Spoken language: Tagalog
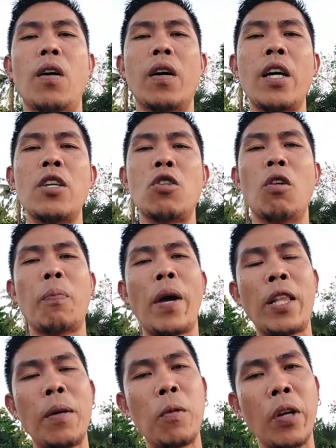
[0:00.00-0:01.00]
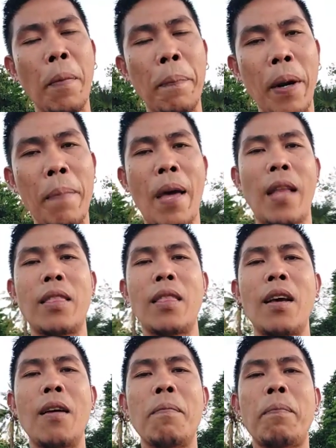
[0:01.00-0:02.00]
Okay, so pwede mong i-prevent
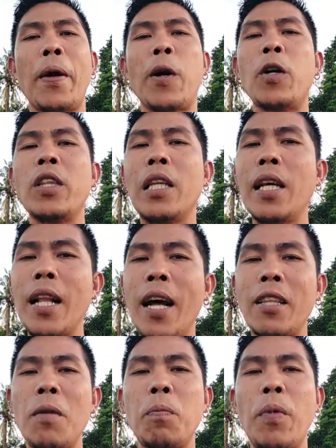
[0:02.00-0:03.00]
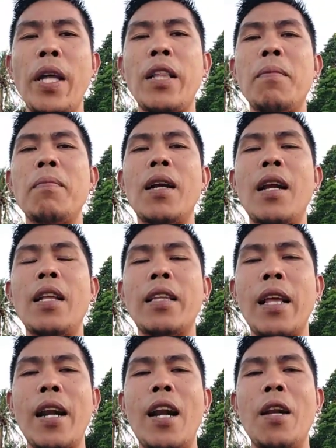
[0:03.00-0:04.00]
pero hindi natin pwedeng
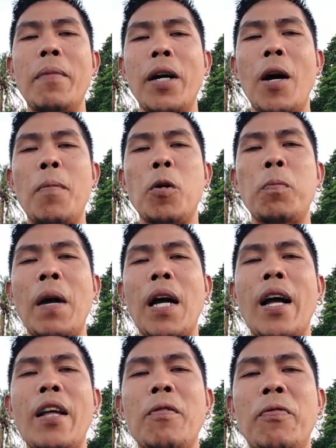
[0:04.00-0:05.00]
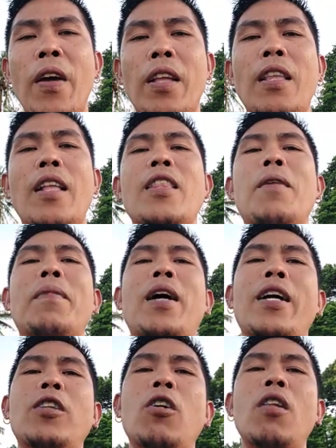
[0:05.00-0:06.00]
literal na magamot pagka infected na
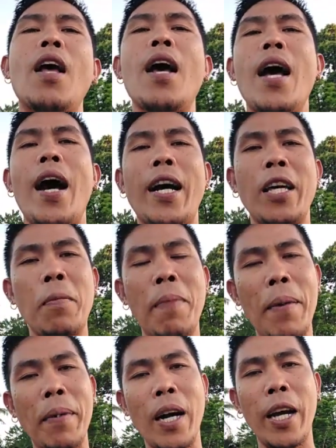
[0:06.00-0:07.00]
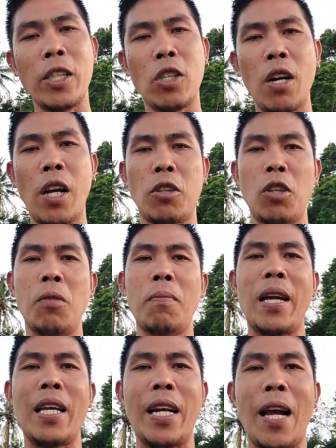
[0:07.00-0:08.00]
mga idol. Ang iba mga idol, ito yung
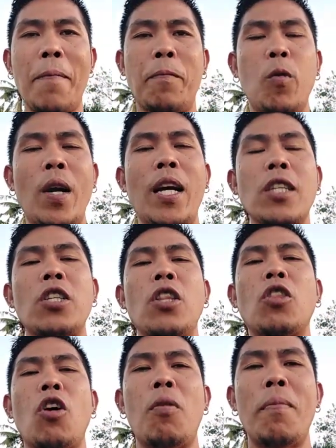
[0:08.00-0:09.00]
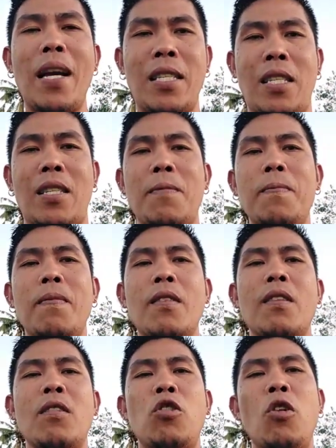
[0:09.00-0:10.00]
mahirap, walang sintomas.
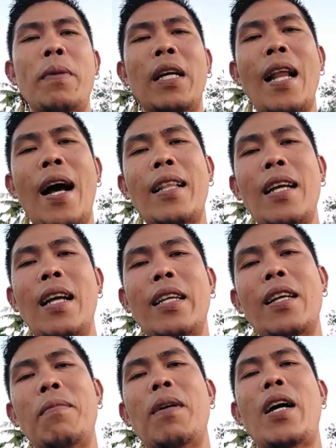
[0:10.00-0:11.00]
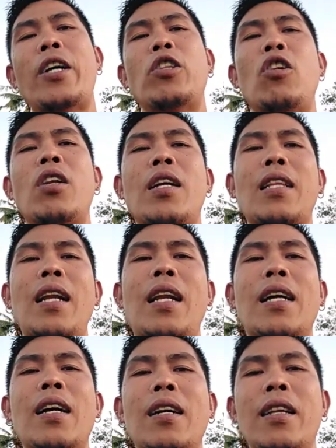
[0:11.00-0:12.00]
So bigla na lang yan mga idol na
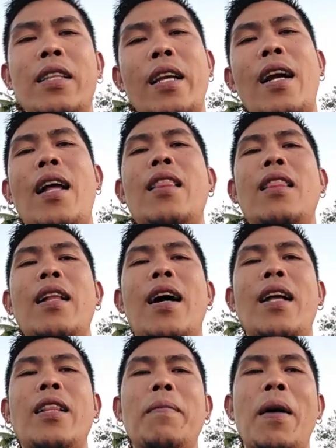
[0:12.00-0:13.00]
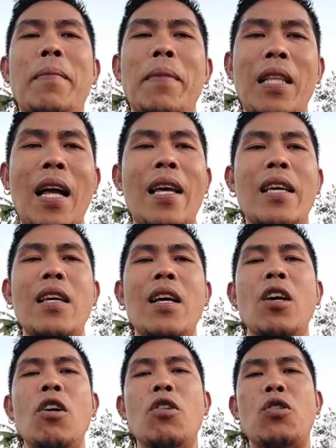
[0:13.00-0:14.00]
talagang literal na namamatay.
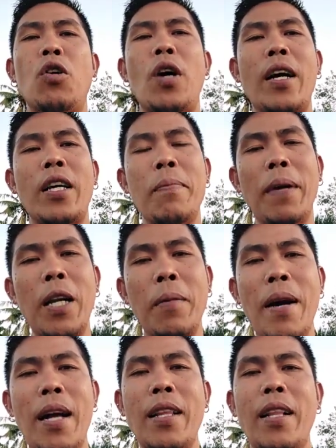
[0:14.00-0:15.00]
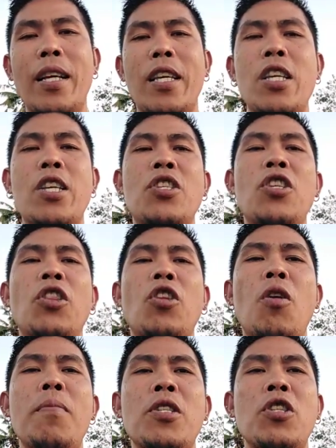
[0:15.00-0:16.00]
So ang iba naman na nagiging
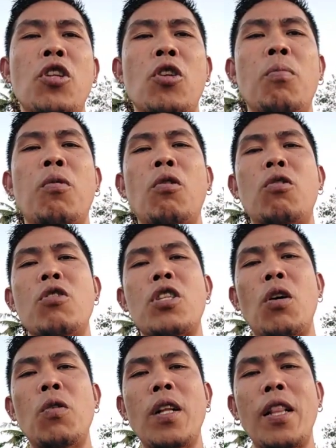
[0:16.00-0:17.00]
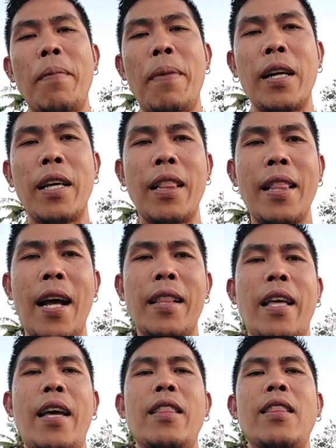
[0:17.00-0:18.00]
sintomas nito bukod dun sa unang nabanggit
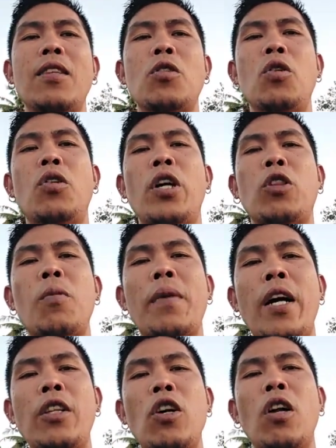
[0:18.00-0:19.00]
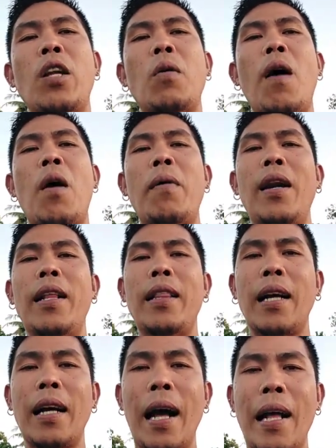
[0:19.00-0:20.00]
natin, so ito mga idol, nawawalan
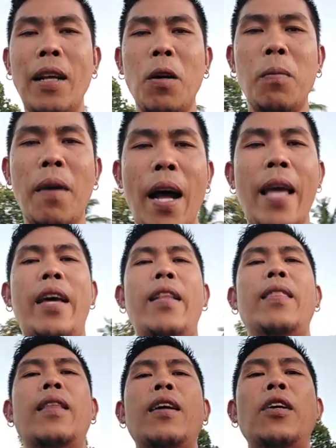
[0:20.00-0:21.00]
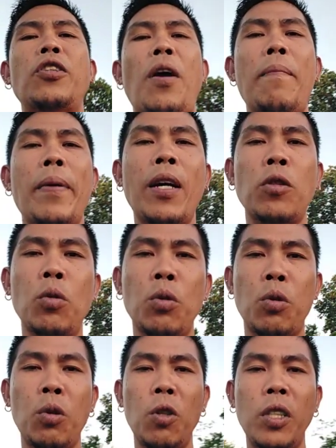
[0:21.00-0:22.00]
ng gana kumain. Siyempre ang
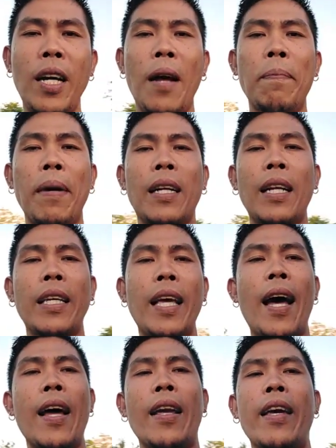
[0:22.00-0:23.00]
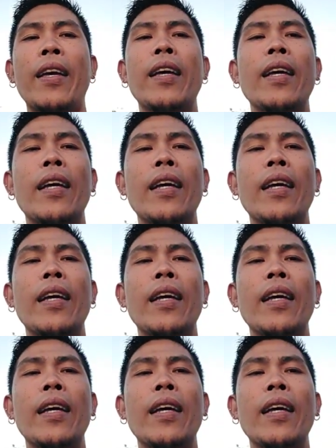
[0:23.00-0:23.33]
susunod dyan pag nangyari,